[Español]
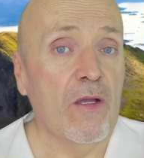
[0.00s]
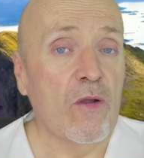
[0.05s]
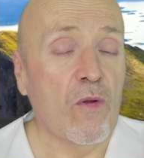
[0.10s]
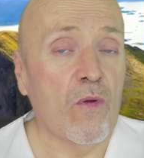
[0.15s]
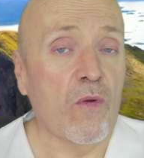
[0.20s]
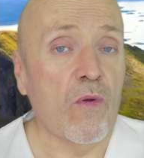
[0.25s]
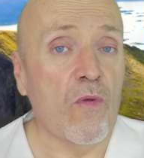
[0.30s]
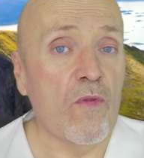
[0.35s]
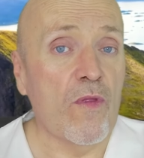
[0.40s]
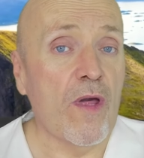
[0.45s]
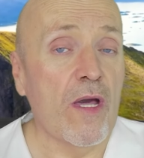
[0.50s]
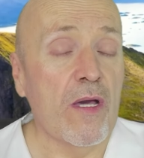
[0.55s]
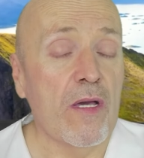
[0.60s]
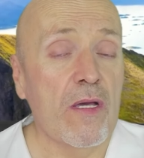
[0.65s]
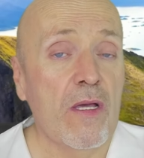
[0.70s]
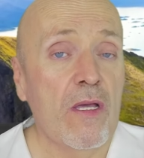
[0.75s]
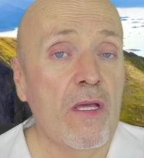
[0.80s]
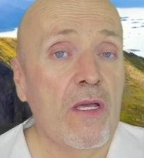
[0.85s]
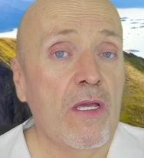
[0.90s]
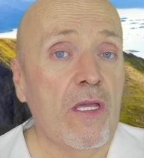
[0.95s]

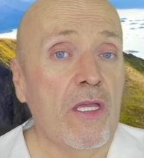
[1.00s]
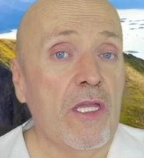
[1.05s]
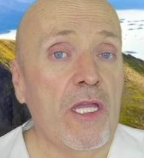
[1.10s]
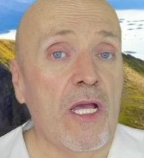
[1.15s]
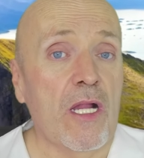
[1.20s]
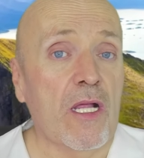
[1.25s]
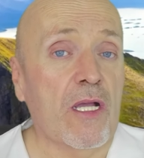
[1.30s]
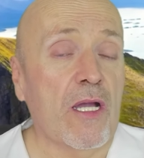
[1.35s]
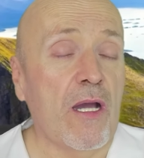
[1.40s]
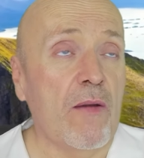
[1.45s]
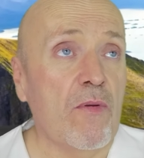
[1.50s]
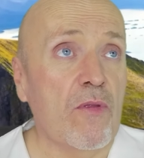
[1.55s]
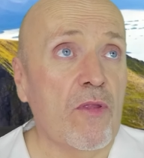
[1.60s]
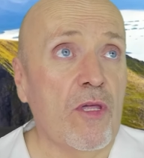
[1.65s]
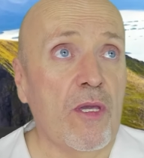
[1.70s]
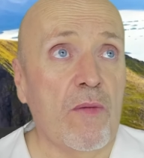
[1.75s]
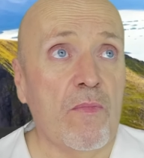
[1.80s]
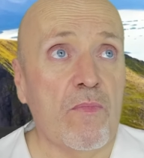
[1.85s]
cruda y al cabo de,